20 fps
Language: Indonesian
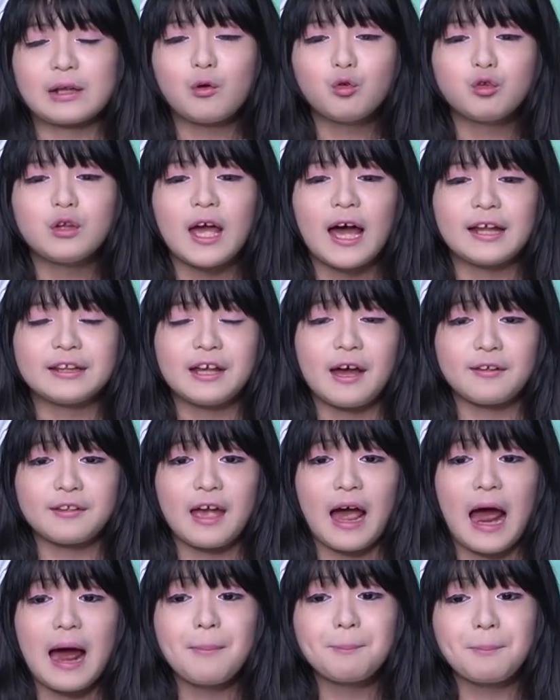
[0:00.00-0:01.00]
tahu sih
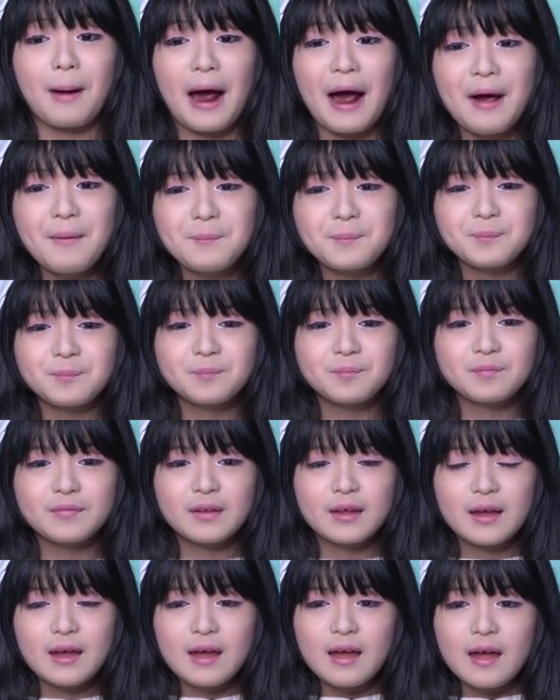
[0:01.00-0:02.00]
hadiahnya apa.
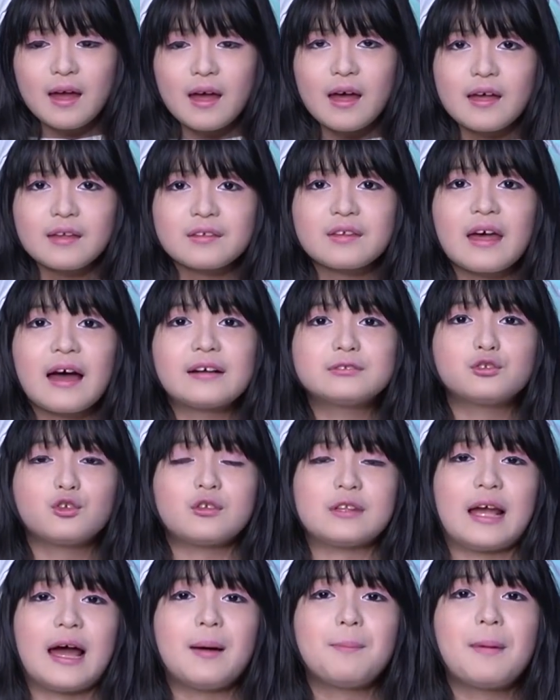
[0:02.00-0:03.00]

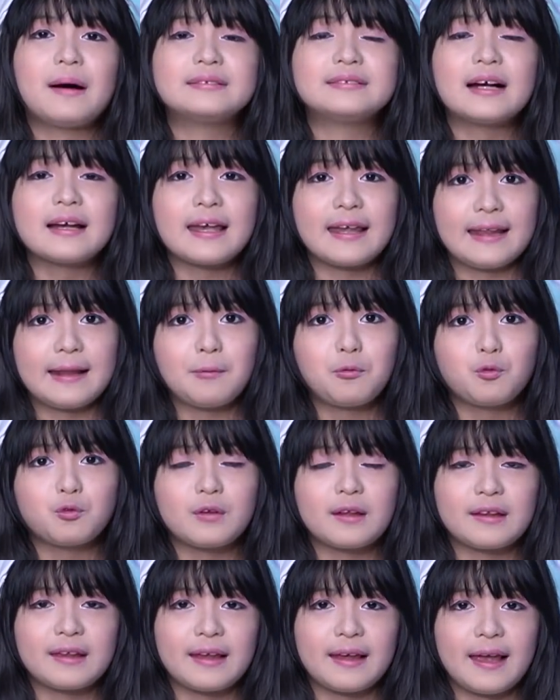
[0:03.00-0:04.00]
Seharusnya barang ini
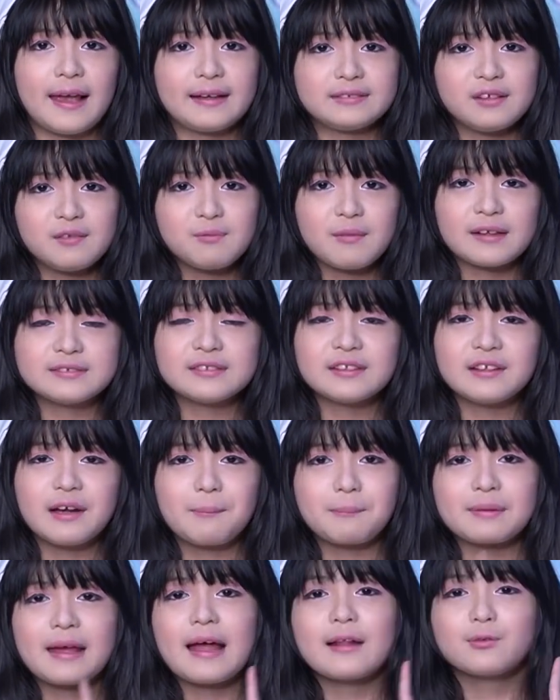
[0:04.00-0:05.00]
sudah dikirim dari
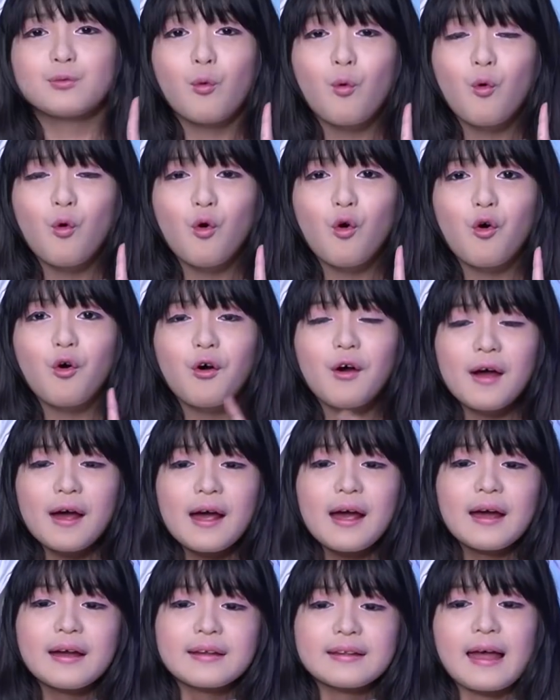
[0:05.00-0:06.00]
jam 1.
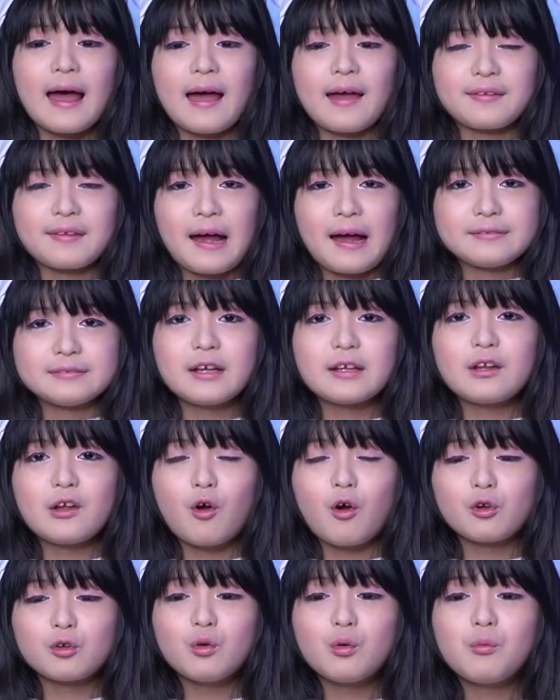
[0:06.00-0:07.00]
Nah, seharusnya
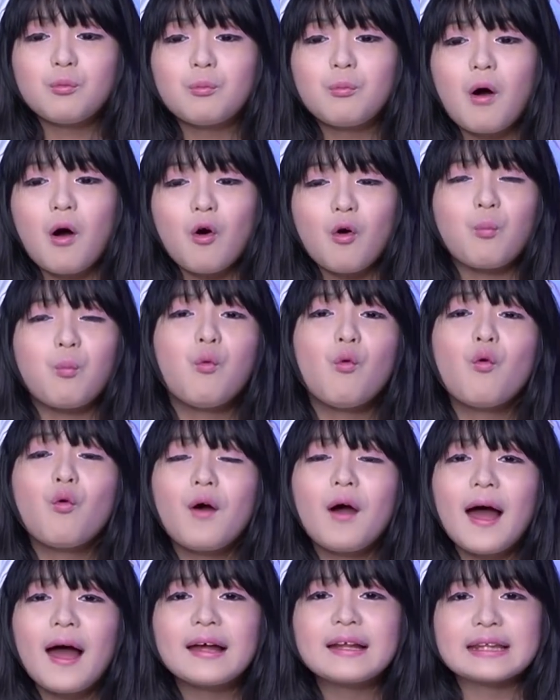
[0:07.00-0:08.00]
Neko tuh mau
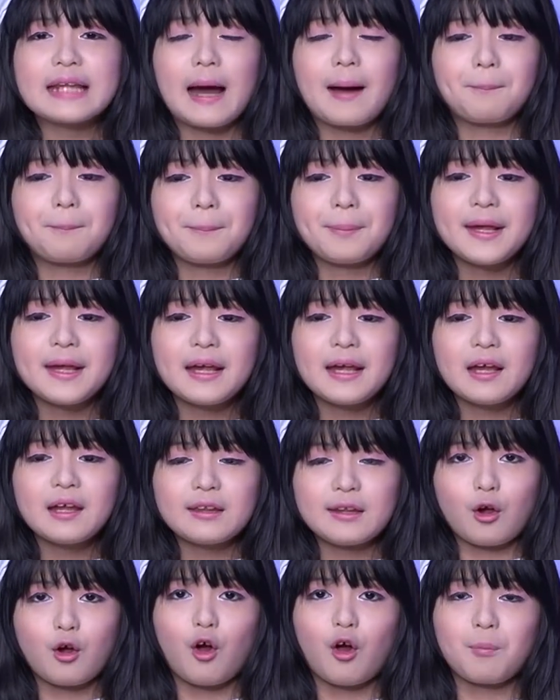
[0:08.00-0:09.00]
buka,
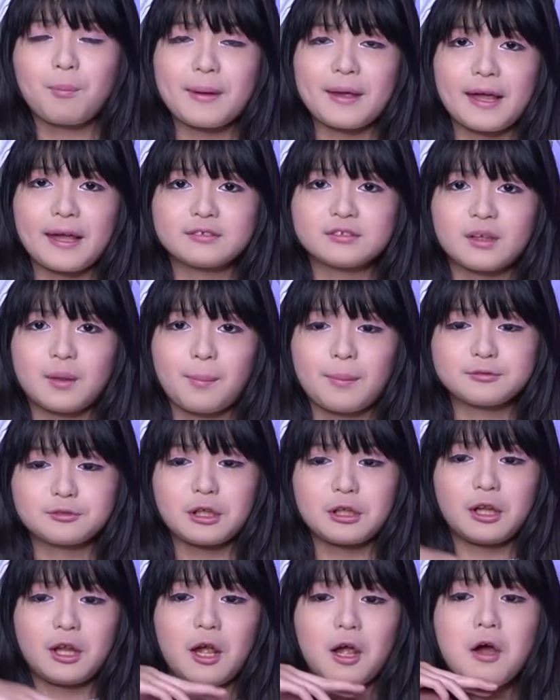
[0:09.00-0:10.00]
tapi Neko pikir
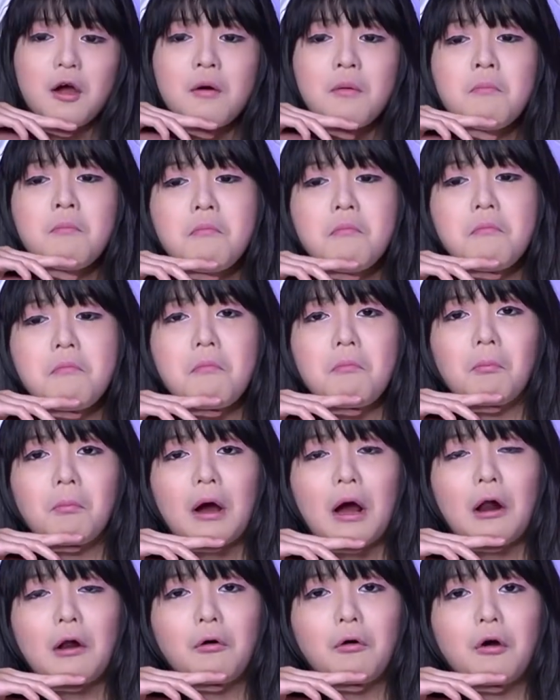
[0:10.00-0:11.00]
seperti ini.
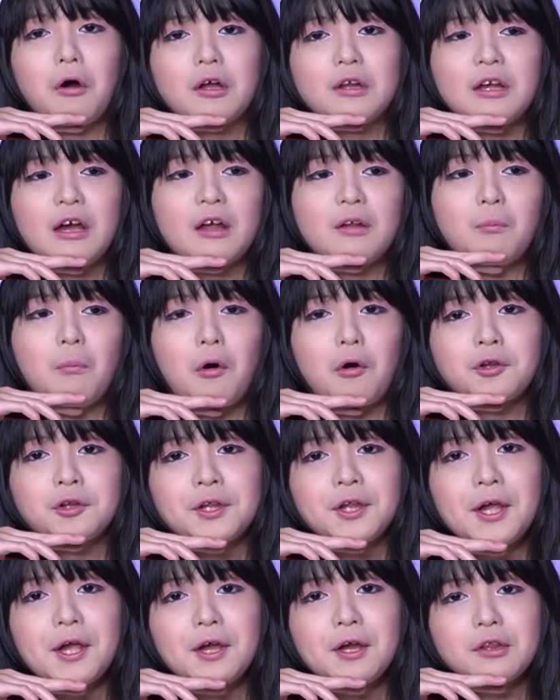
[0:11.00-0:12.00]
Hmm, kalau nggak di
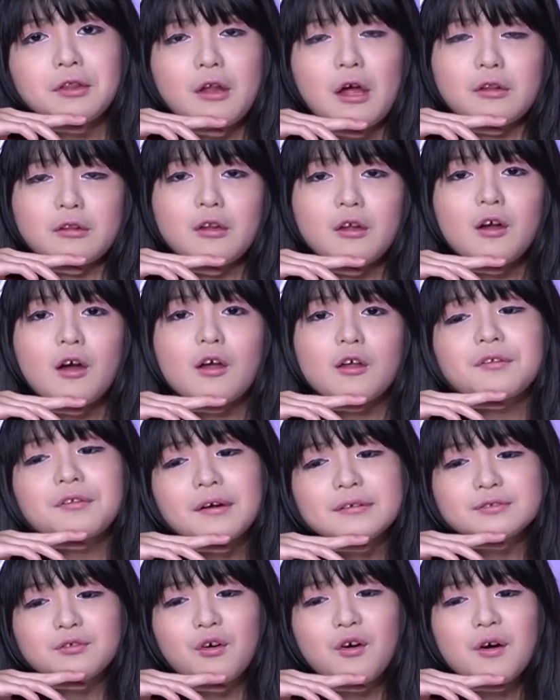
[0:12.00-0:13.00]
unboxing, nanti nggak
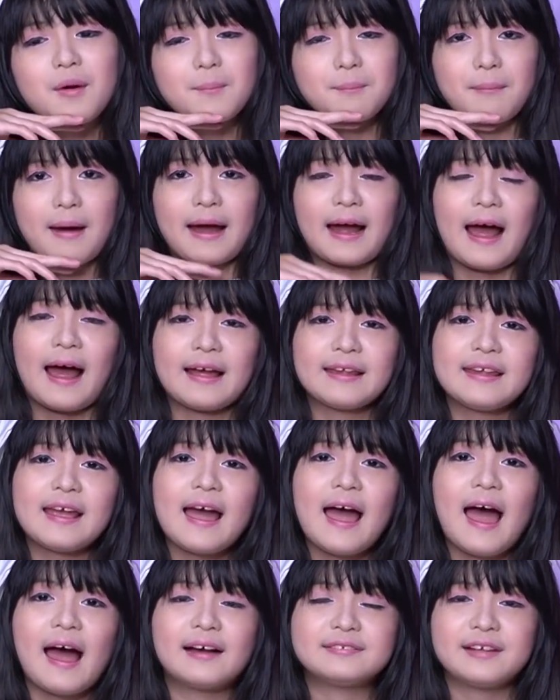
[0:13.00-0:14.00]
seru.
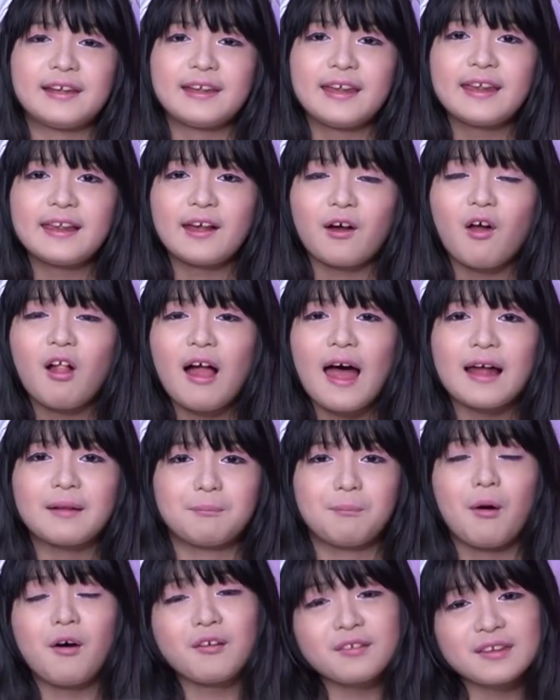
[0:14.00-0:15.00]
Makanya hari ini Neko
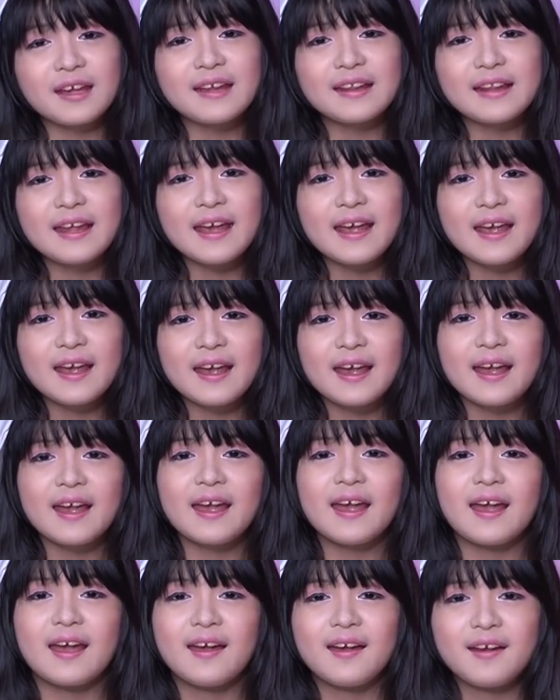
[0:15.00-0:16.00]
unboxing
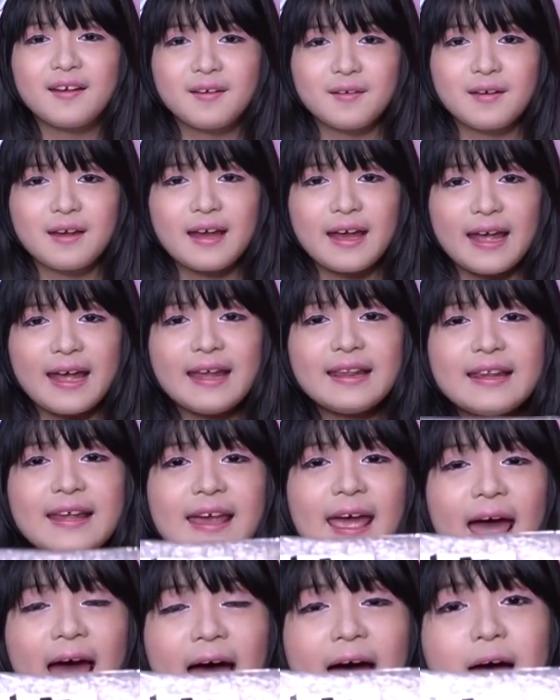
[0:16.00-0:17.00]
nih. Ini
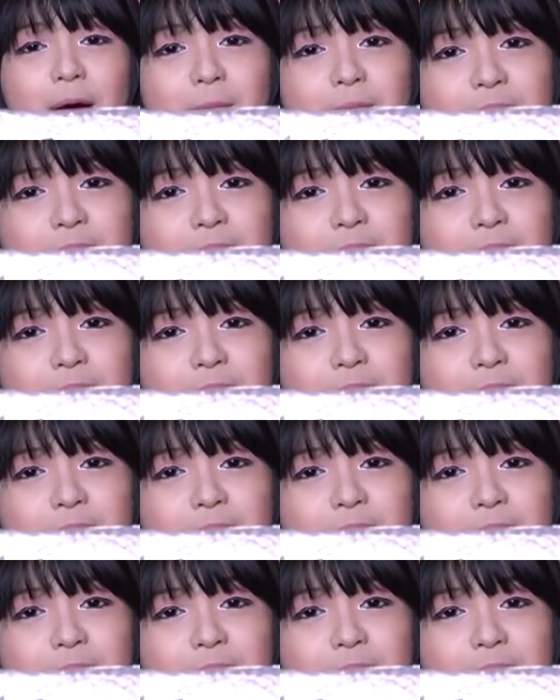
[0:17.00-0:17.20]
ya.